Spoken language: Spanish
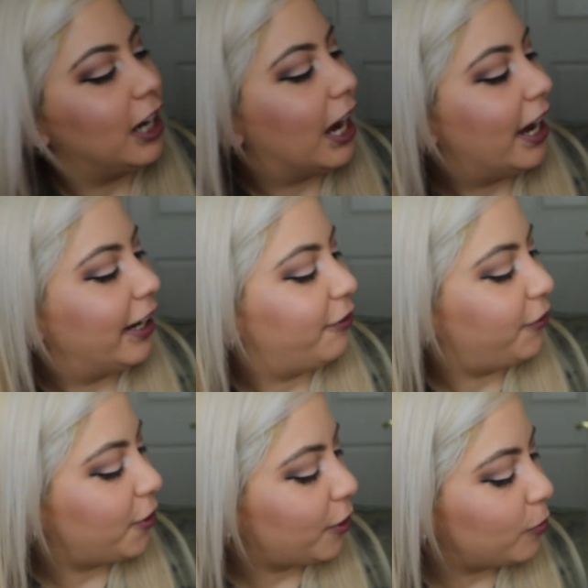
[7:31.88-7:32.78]
care,
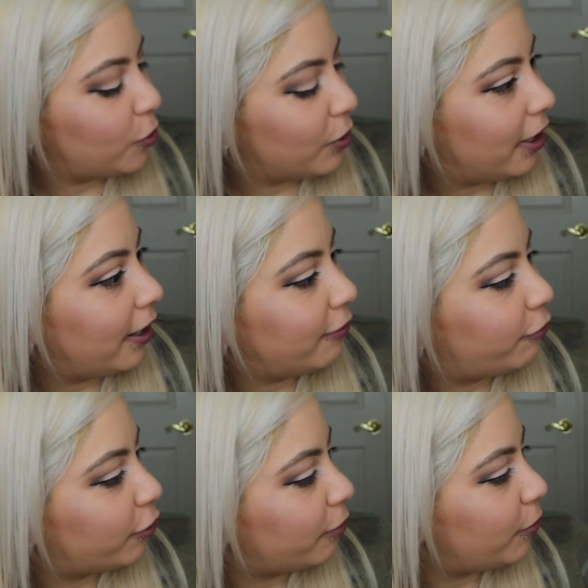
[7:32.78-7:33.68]
fórmula,
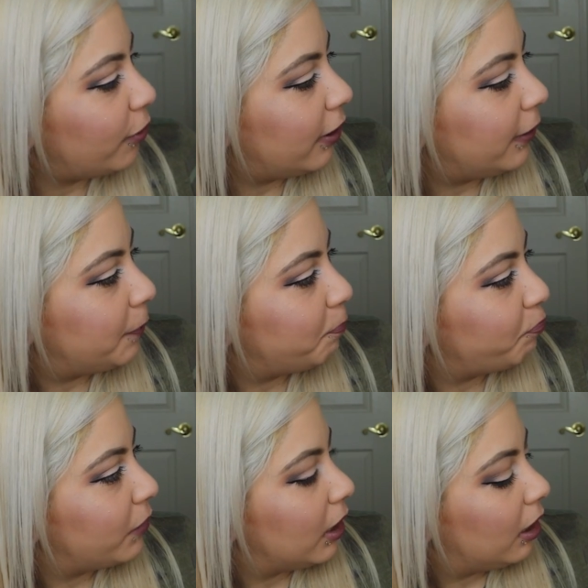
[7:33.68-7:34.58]
fórmula.
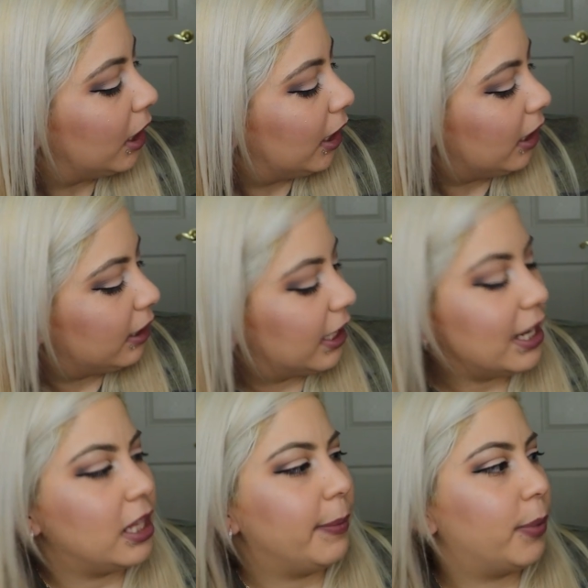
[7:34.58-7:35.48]

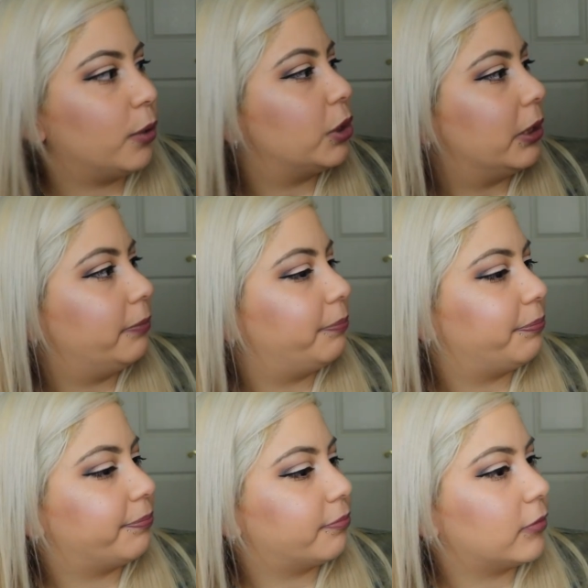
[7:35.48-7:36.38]
Tiene 10 brochas.
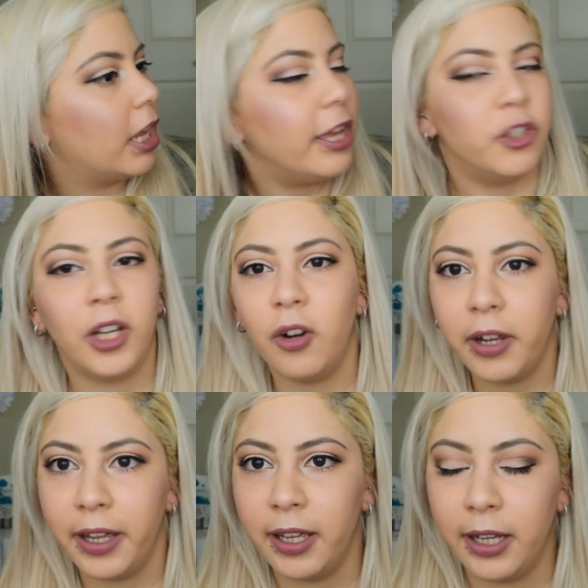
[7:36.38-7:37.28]
Yo creo
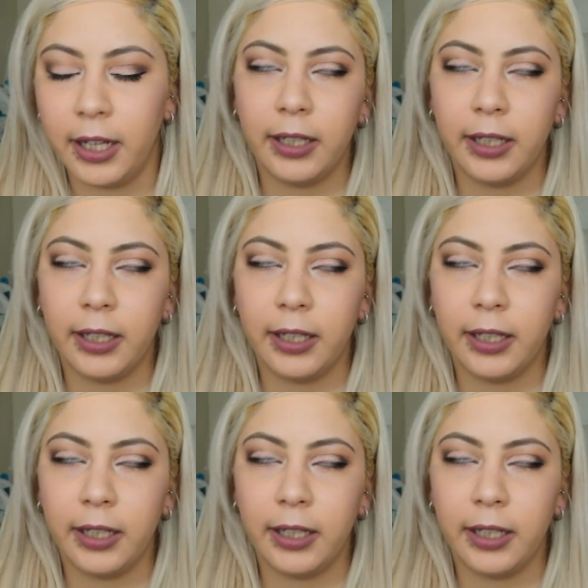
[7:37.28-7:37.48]
que,